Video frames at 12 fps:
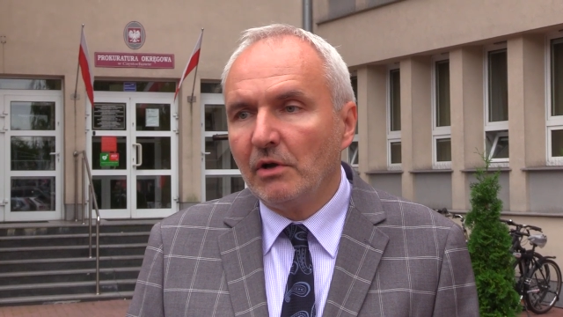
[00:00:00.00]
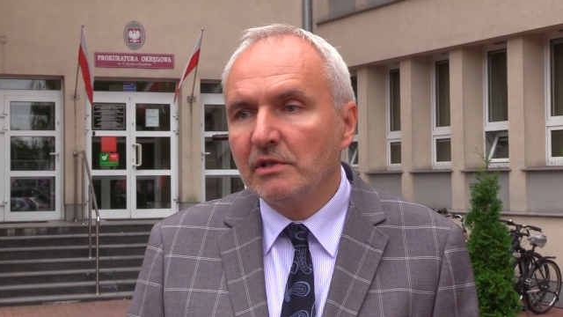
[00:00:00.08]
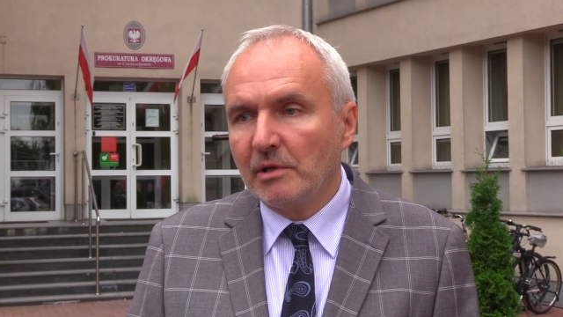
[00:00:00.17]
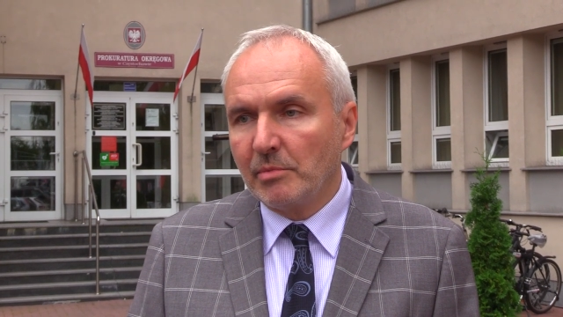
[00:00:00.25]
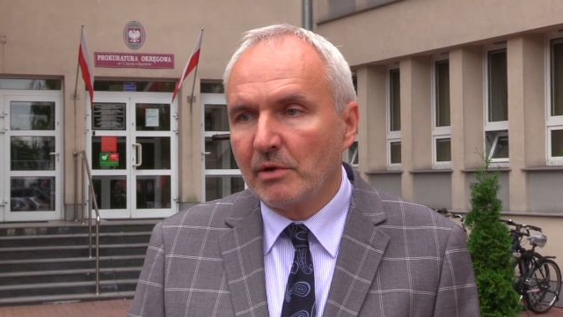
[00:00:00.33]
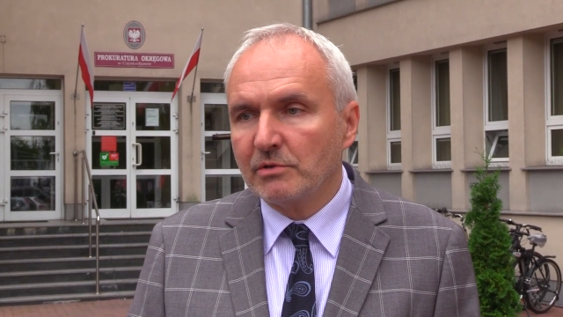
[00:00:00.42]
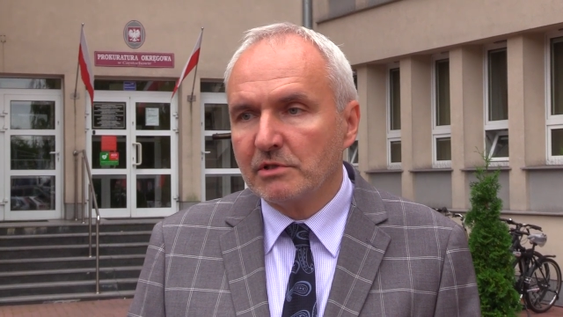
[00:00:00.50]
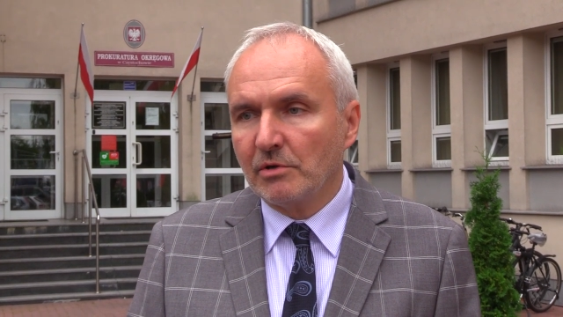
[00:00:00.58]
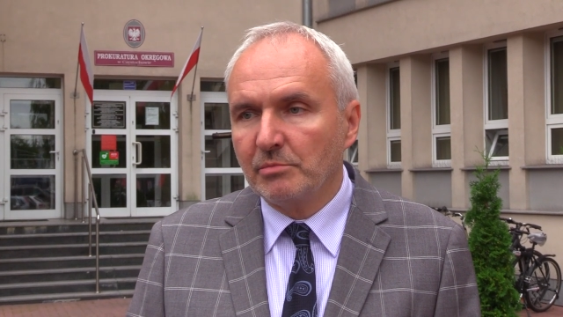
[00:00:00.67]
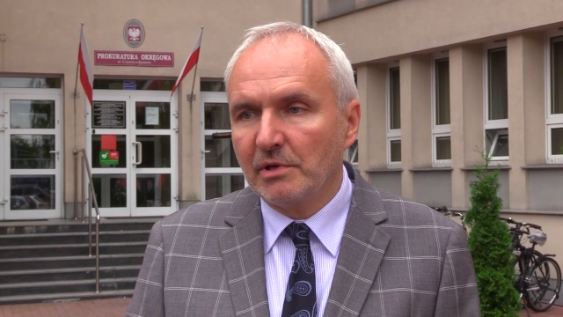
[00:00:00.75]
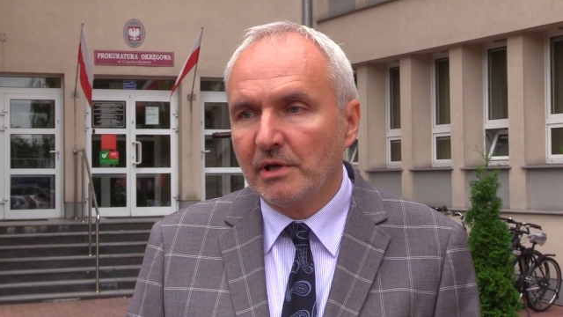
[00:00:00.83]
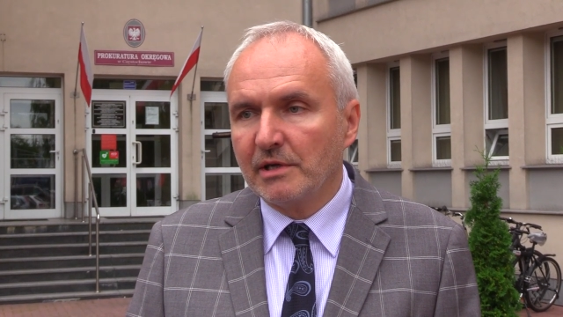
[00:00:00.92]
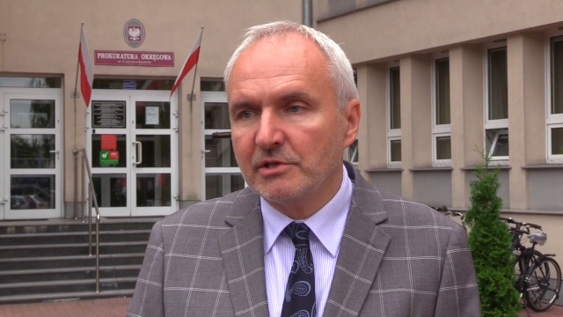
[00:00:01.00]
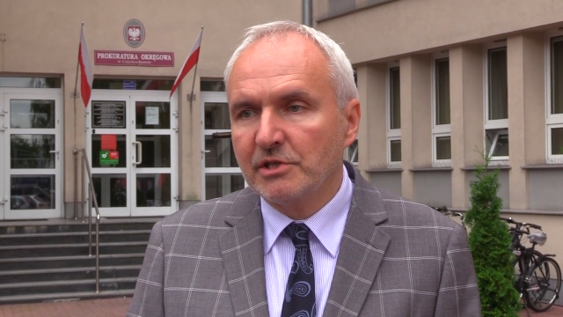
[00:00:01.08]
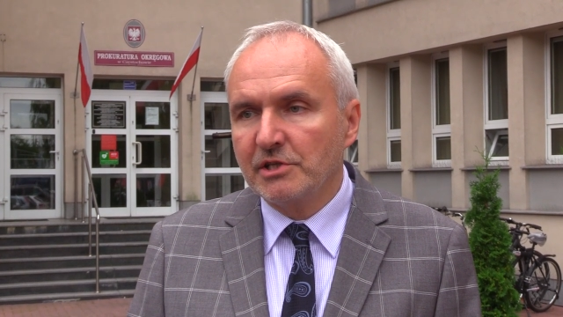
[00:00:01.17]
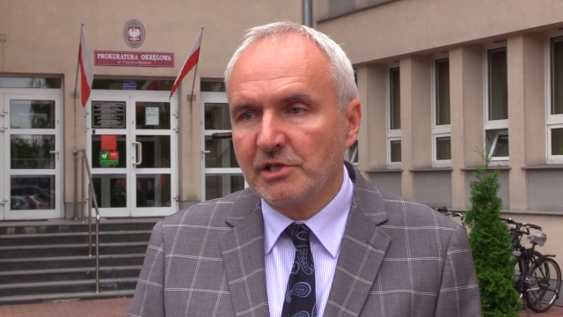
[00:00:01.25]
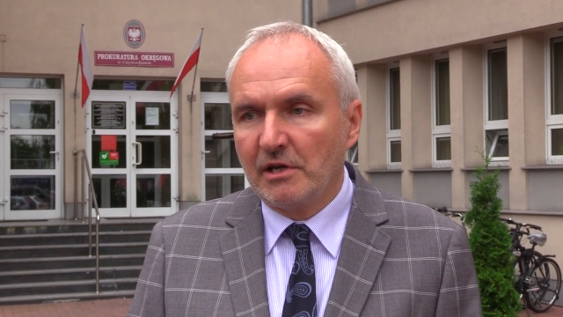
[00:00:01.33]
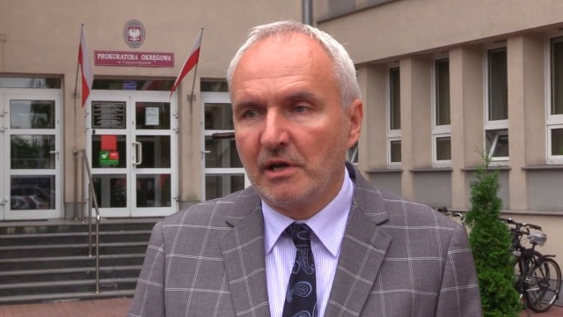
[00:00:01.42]
odebrał sobie
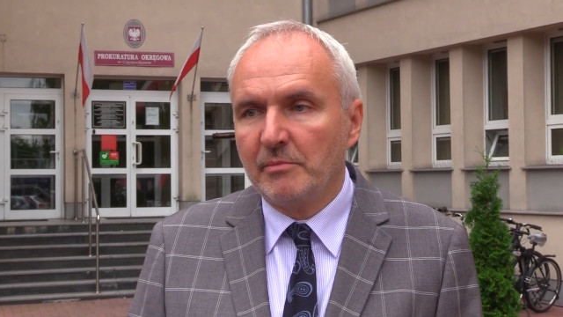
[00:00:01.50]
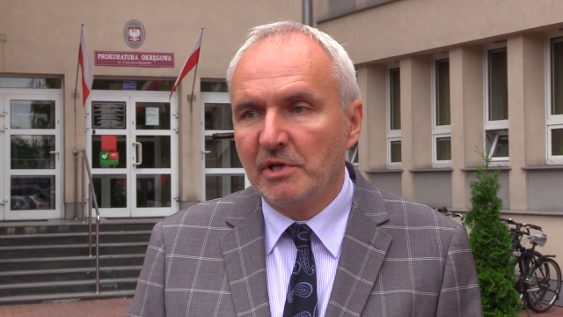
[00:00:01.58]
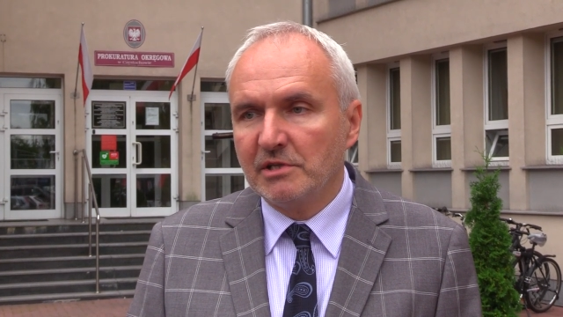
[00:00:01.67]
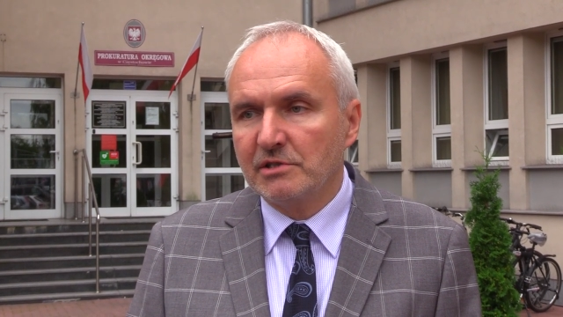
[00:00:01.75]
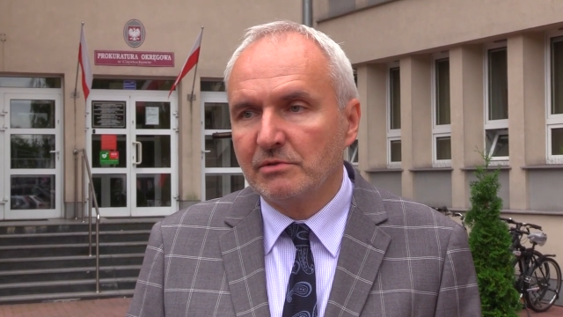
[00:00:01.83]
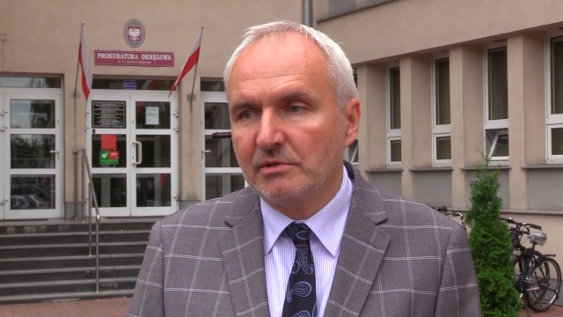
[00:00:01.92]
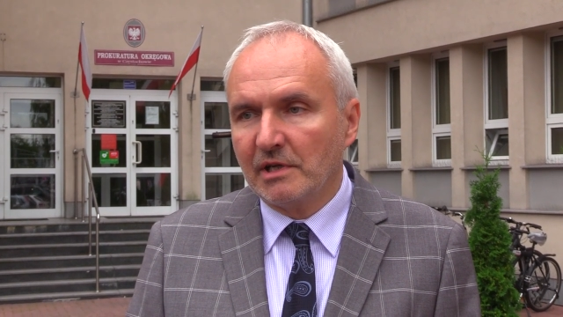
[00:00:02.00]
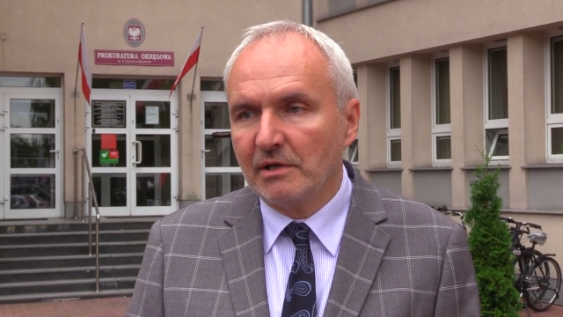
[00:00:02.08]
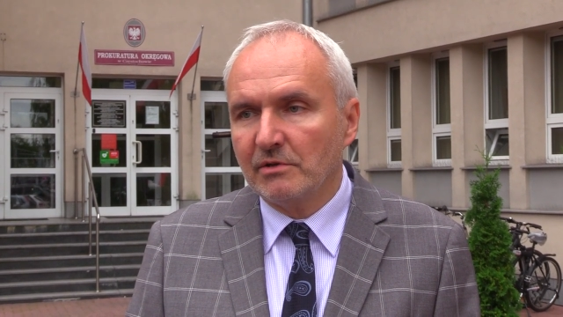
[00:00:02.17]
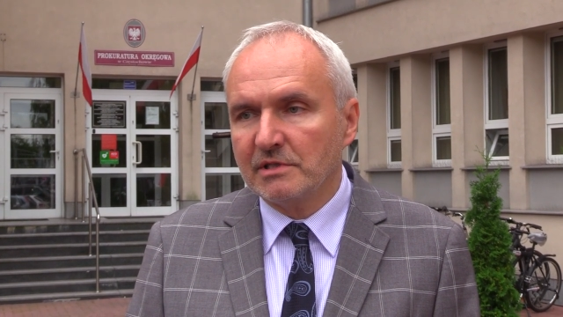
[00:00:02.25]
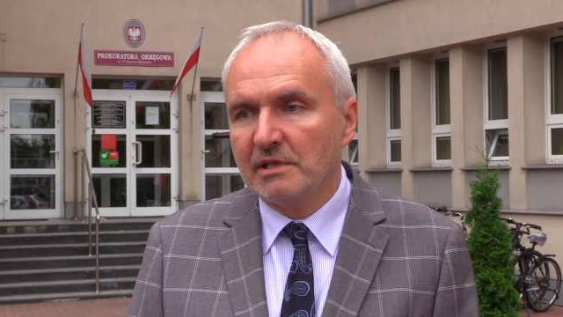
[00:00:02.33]
życie na miejscu tego